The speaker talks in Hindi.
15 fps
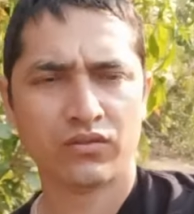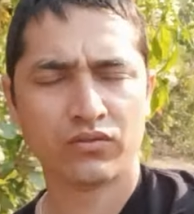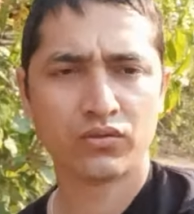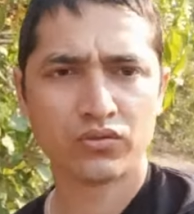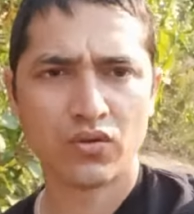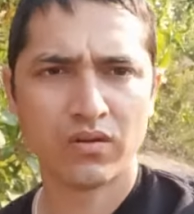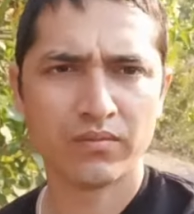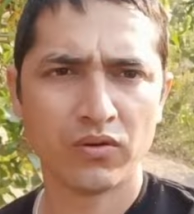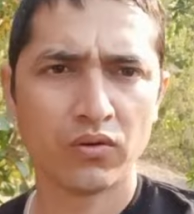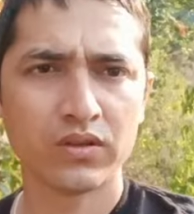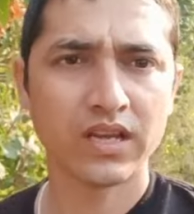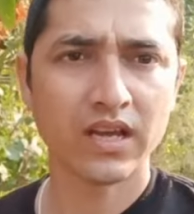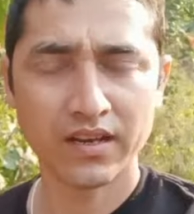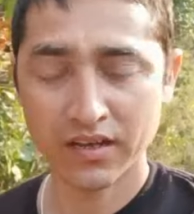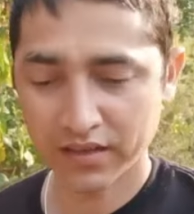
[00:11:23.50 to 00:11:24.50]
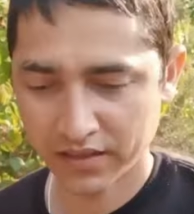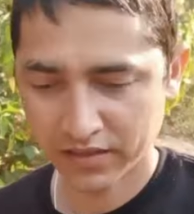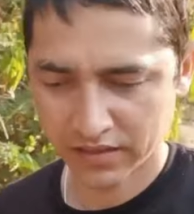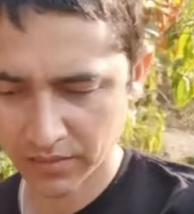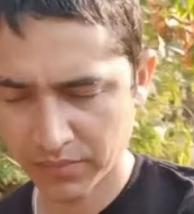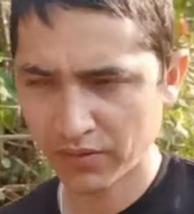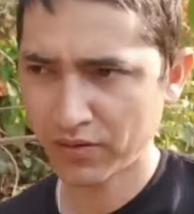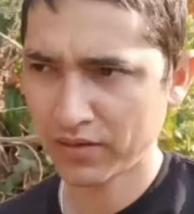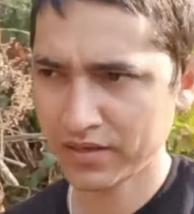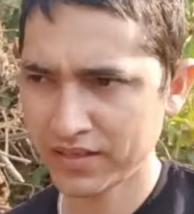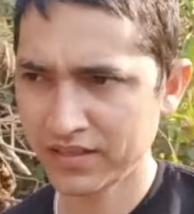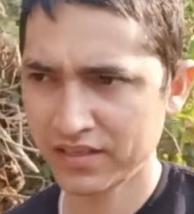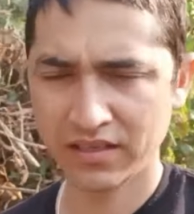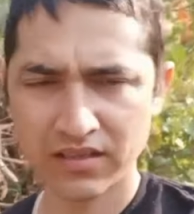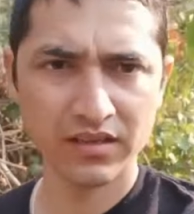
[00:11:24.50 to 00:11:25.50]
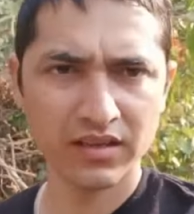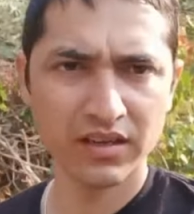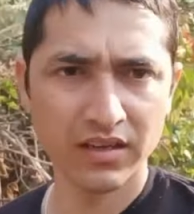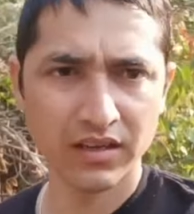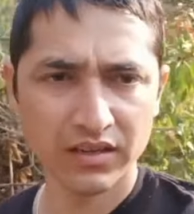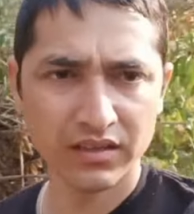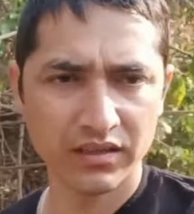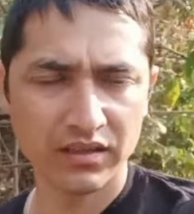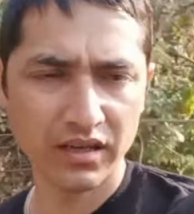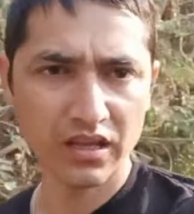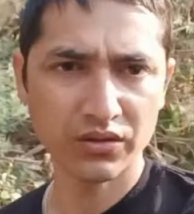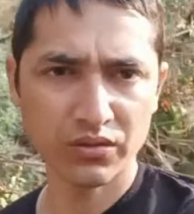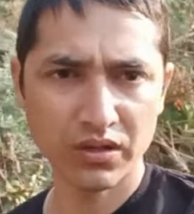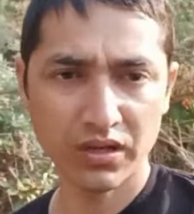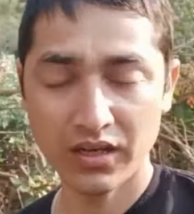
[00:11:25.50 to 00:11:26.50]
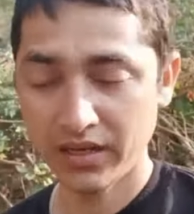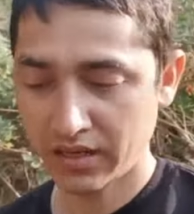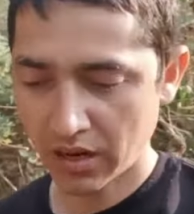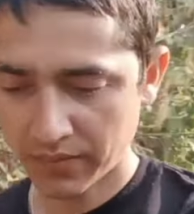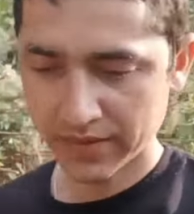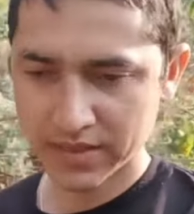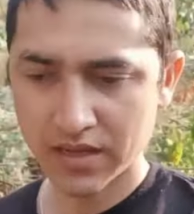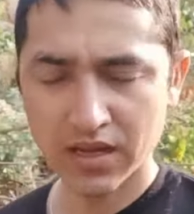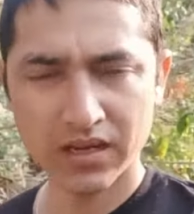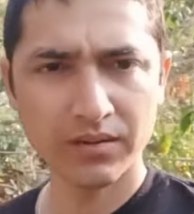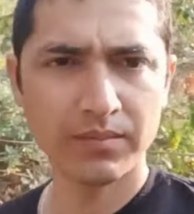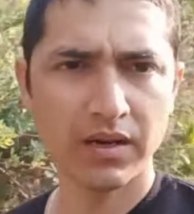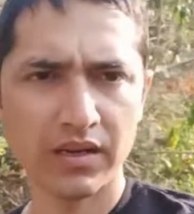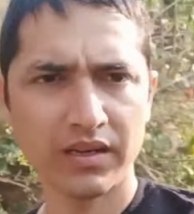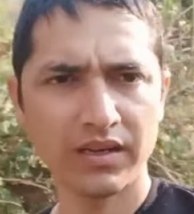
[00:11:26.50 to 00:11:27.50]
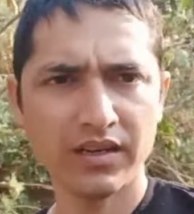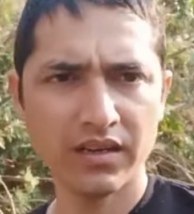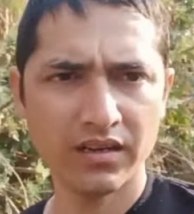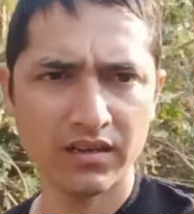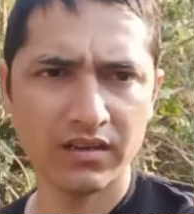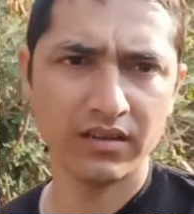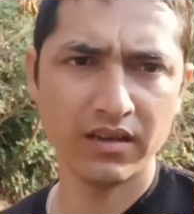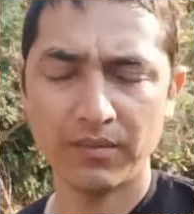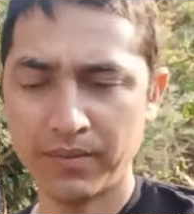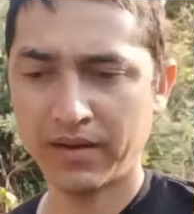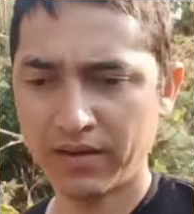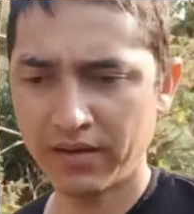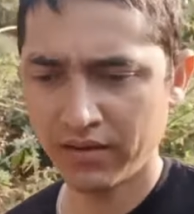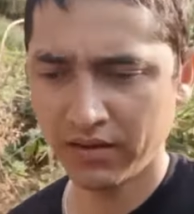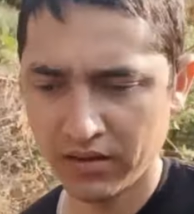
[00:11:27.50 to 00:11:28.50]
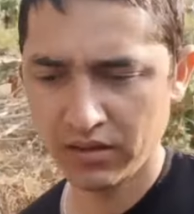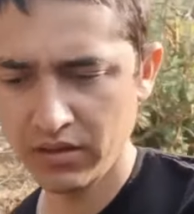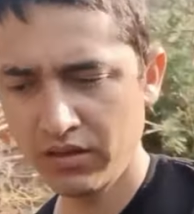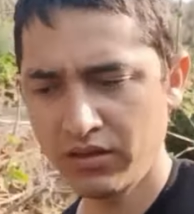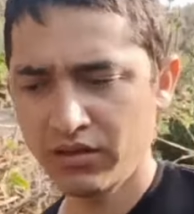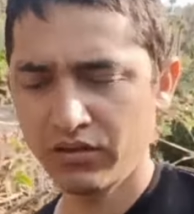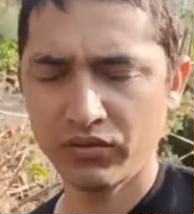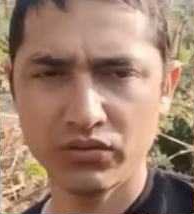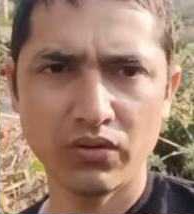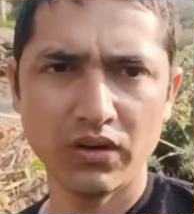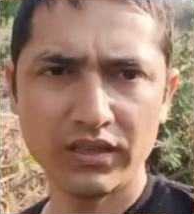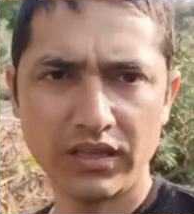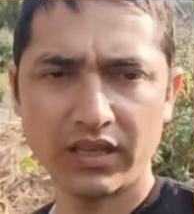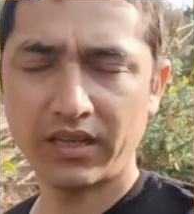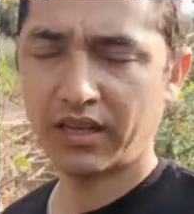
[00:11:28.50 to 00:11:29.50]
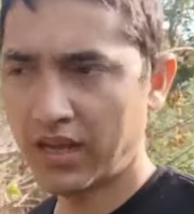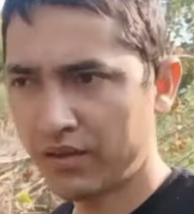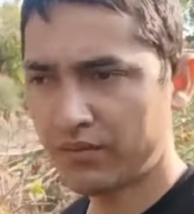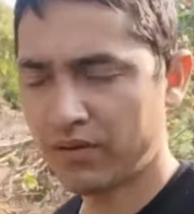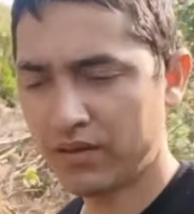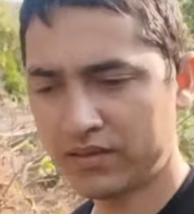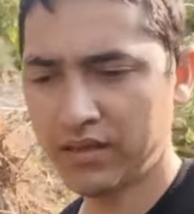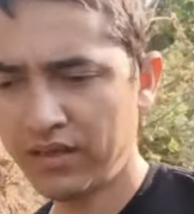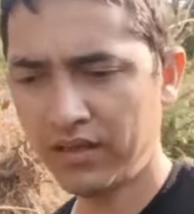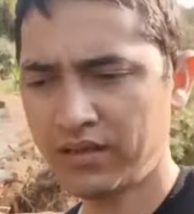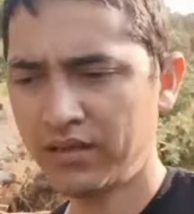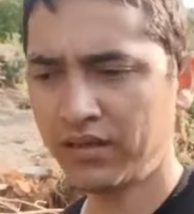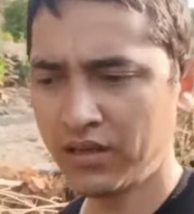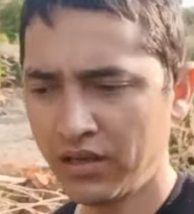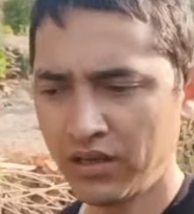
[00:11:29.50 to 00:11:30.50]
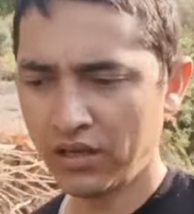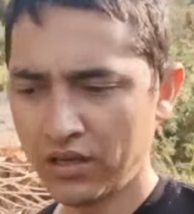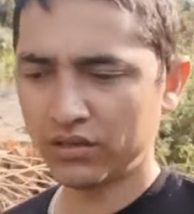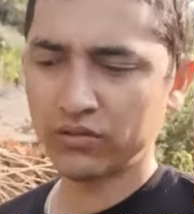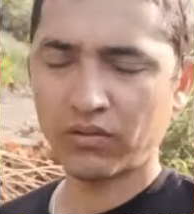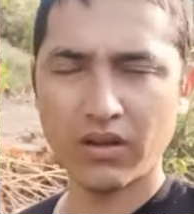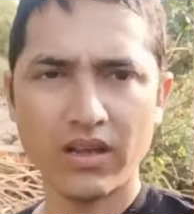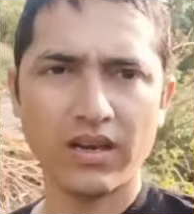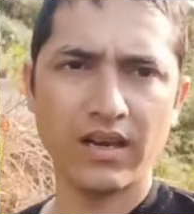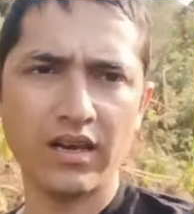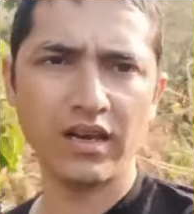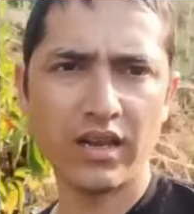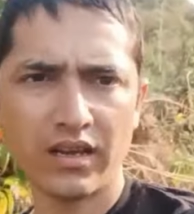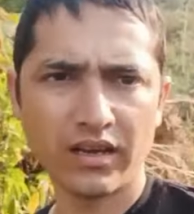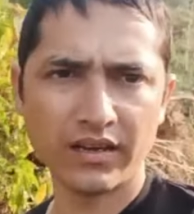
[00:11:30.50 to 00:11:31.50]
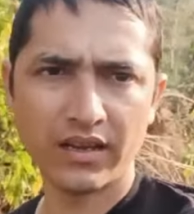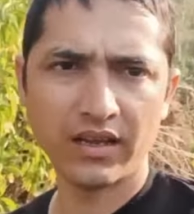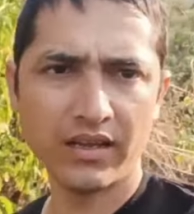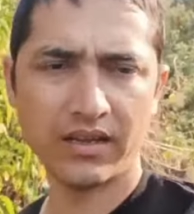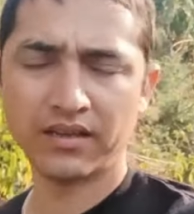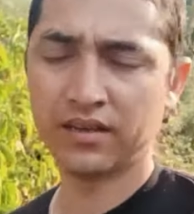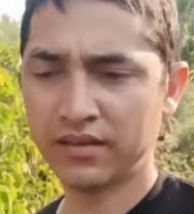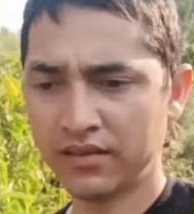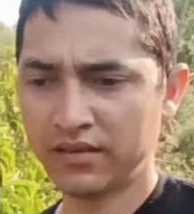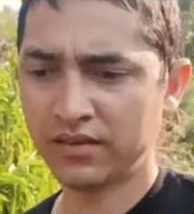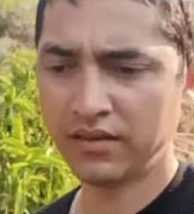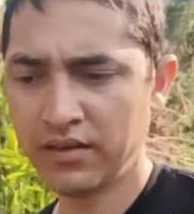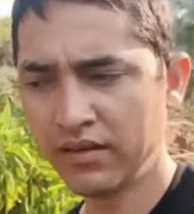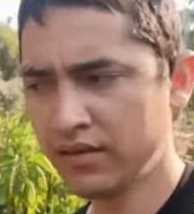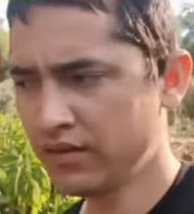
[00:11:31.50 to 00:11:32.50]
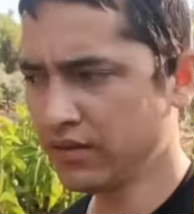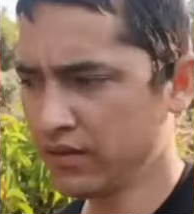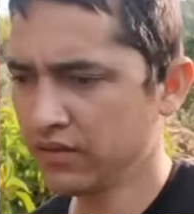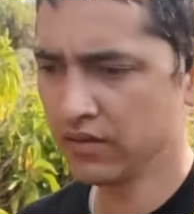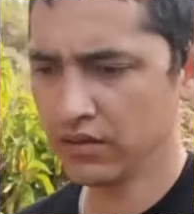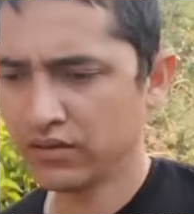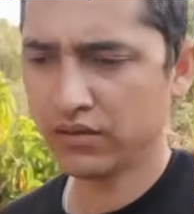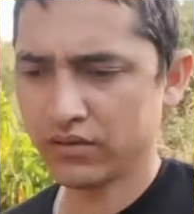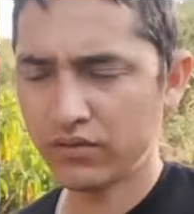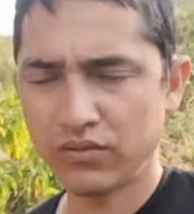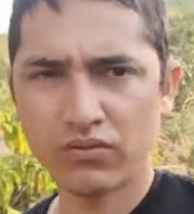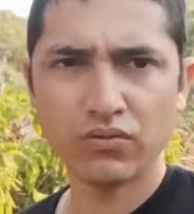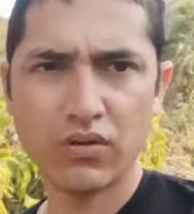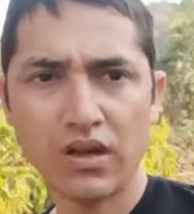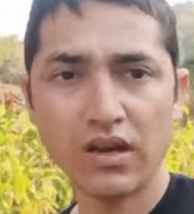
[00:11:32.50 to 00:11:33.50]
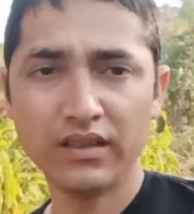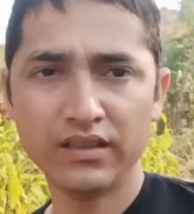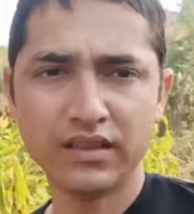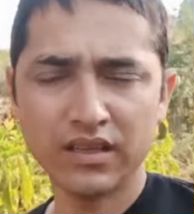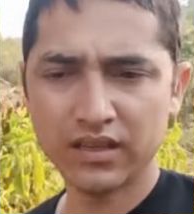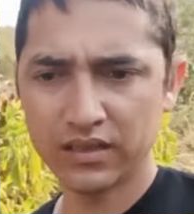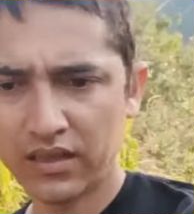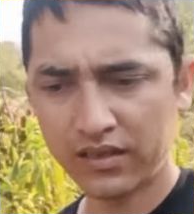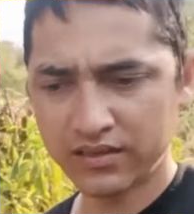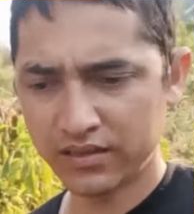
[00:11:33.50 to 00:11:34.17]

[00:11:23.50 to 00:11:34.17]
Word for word: दोस्तों हम लोग जा रहे हैं घर की तरफ और दिखा तो नहीं लेकिन आवाज़ आ रही है बाग की ना यहाँ पर तो थोड़ा देख के आए वहाँ से थोड़ा हल्ला हल्ला करके आए तो खाली इतना ज़्यादा